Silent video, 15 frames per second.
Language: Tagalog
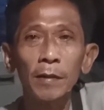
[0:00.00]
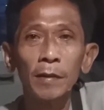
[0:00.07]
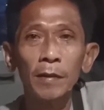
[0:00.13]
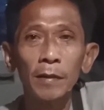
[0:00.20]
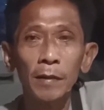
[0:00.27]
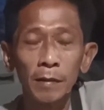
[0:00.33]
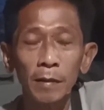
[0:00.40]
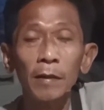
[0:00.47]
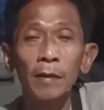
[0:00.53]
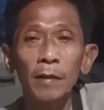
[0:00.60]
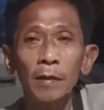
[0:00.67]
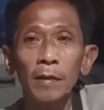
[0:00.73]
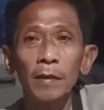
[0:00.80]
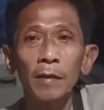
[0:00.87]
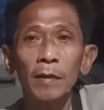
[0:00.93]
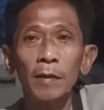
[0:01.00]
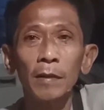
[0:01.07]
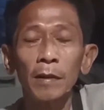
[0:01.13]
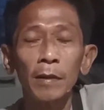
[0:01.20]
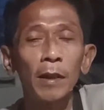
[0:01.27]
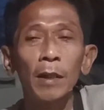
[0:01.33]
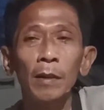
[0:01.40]
sa hapon ka na magtinda,
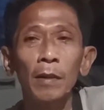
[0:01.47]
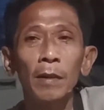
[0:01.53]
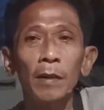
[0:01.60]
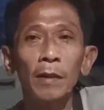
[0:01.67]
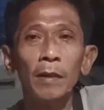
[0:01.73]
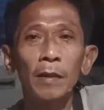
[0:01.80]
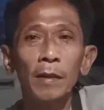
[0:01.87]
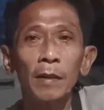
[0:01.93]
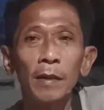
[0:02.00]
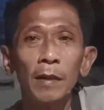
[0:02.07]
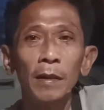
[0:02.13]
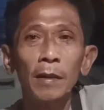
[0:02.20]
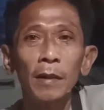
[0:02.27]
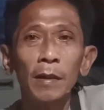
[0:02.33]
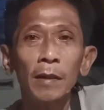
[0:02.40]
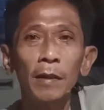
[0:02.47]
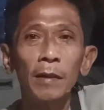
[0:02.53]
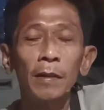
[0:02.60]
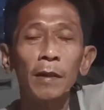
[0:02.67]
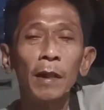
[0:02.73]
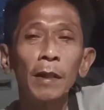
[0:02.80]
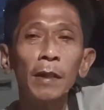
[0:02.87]
kahit ilaga mo pagdating ng
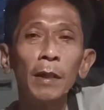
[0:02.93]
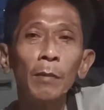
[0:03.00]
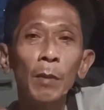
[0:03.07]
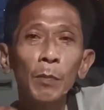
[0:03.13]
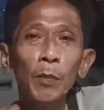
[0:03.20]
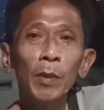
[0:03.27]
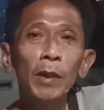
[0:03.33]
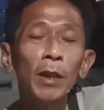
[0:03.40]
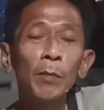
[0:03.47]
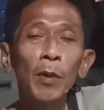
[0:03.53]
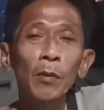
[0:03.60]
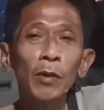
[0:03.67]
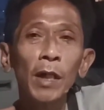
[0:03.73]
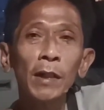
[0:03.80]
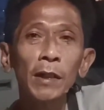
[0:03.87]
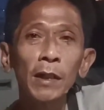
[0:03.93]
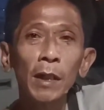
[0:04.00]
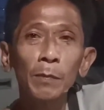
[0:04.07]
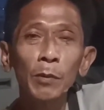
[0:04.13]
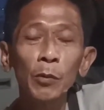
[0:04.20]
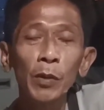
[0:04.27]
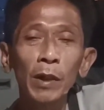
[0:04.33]
hapon. hindi, ma- hindi pa ko natinda
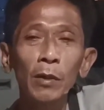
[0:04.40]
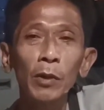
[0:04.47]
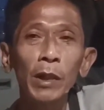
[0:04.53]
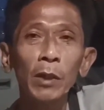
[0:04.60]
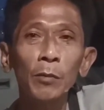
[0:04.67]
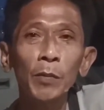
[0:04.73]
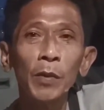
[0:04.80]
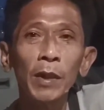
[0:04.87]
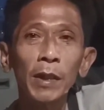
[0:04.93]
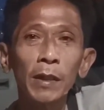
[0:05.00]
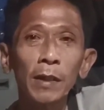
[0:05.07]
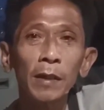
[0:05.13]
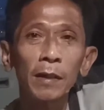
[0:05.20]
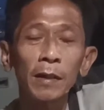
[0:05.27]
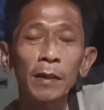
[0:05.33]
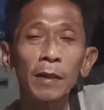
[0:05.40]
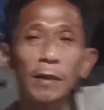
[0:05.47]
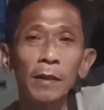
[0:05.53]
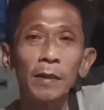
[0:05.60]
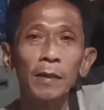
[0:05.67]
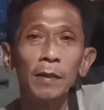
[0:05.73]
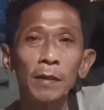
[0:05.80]
tuwing linggo po. Oh, yun. Ay,
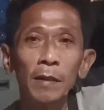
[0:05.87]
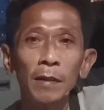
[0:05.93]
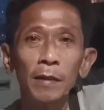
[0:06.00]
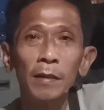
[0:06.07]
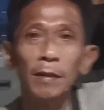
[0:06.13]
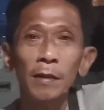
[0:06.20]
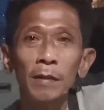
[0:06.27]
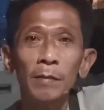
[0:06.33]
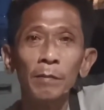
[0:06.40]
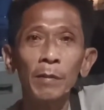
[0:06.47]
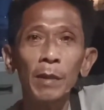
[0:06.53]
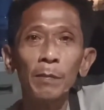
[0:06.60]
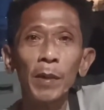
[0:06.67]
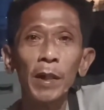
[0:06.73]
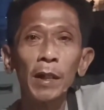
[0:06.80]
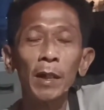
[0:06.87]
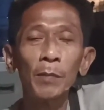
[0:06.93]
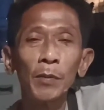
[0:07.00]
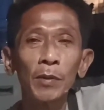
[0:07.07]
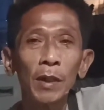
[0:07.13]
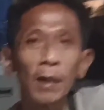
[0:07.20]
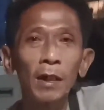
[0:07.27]
maganda press lalo. May pahinga
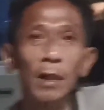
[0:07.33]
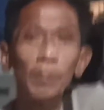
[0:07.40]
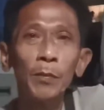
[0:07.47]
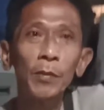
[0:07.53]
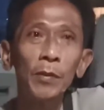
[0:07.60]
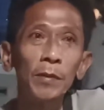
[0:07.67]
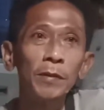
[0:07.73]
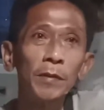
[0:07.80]
po talaga po.